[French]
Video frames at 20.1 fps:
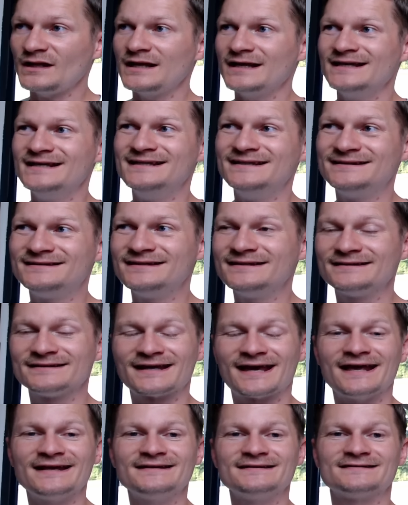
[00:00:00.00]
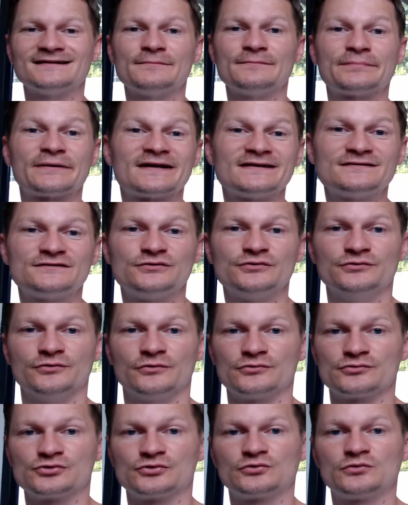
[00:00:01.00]
était très
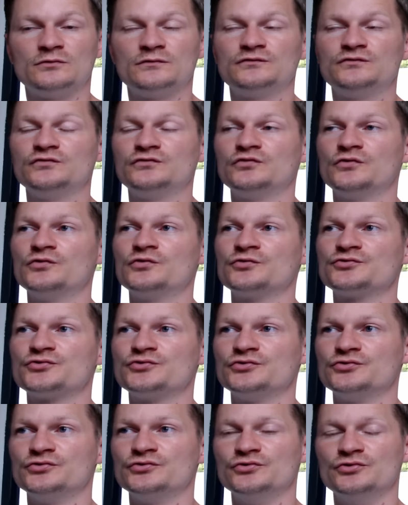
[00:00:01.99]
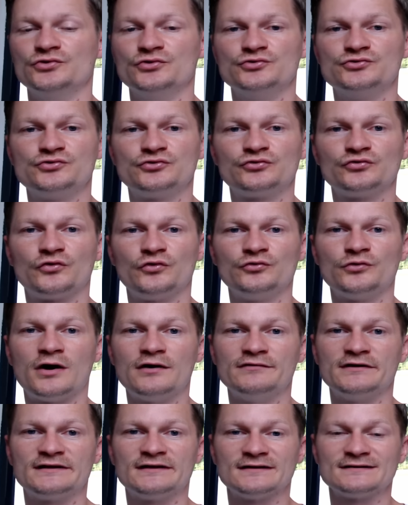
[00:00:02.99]
impressionnant, je trouve, tout au long du,
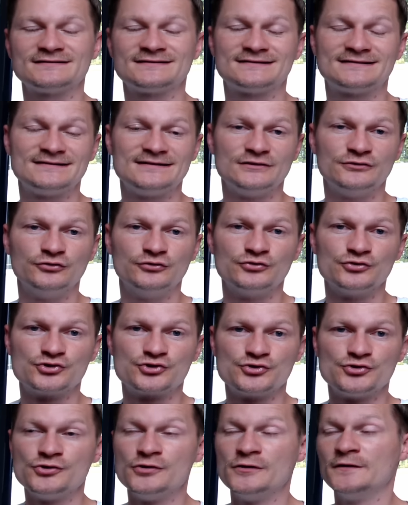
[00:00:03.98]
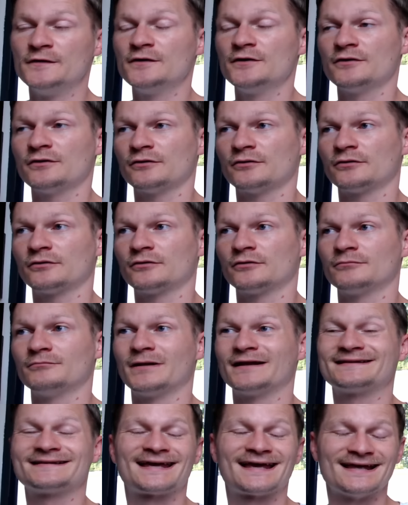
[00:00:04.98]
tournoi, avec un style de jeu euh,
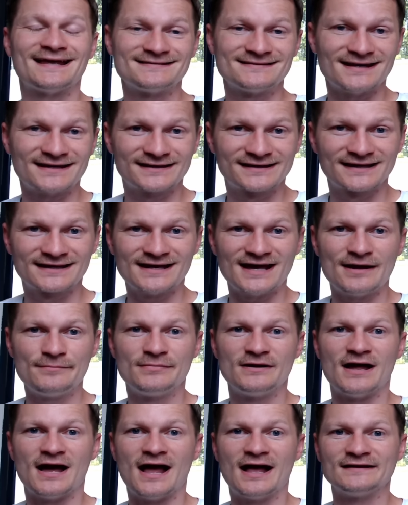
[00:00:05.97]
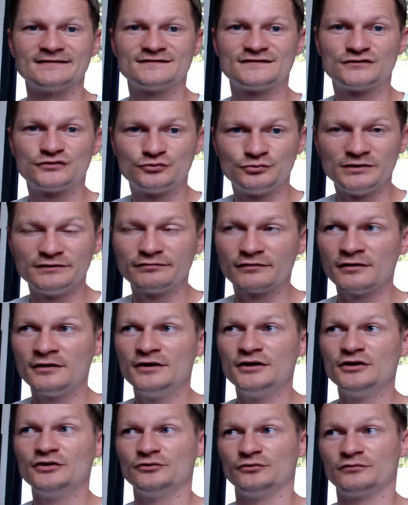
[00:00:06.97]
bah, très agréable à suivre.
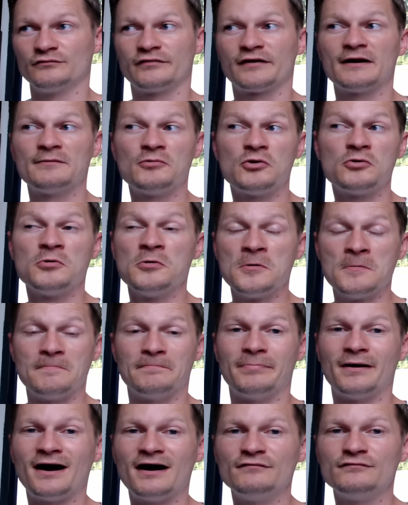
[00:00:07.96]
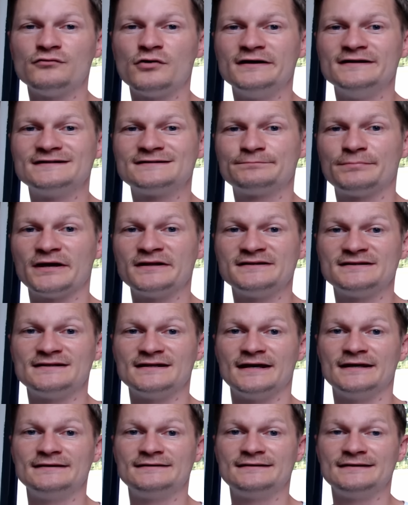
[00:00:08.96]
Donc vraiment, bravo à l'Espagne
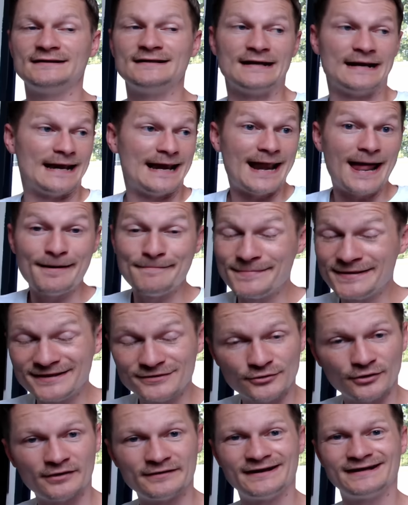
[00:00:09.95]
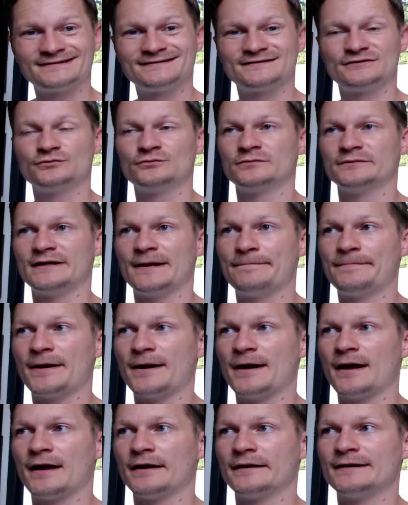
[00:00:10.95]
qui a été la meilleure nation. Il n'y a
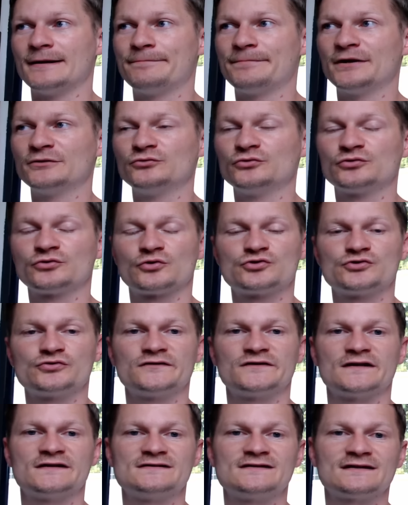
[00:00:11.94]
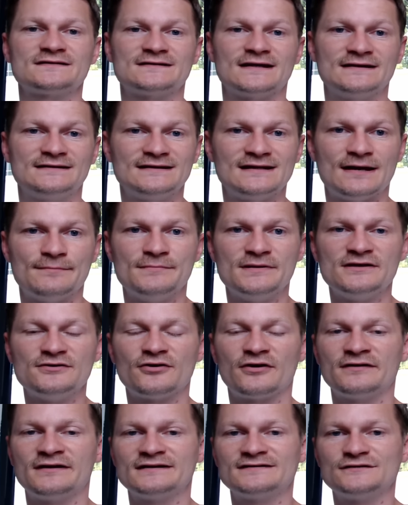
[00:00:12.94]
pas, pas d'autre chose à dire. Ça a été la
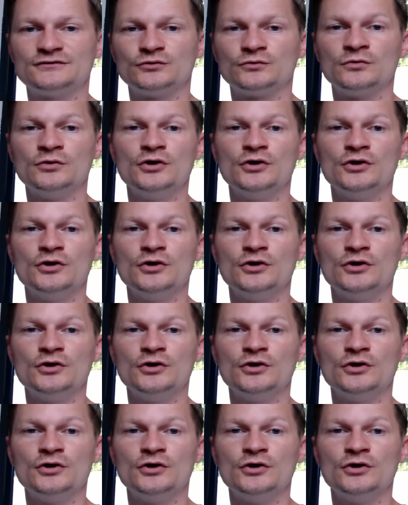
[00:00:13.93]
meilleure nation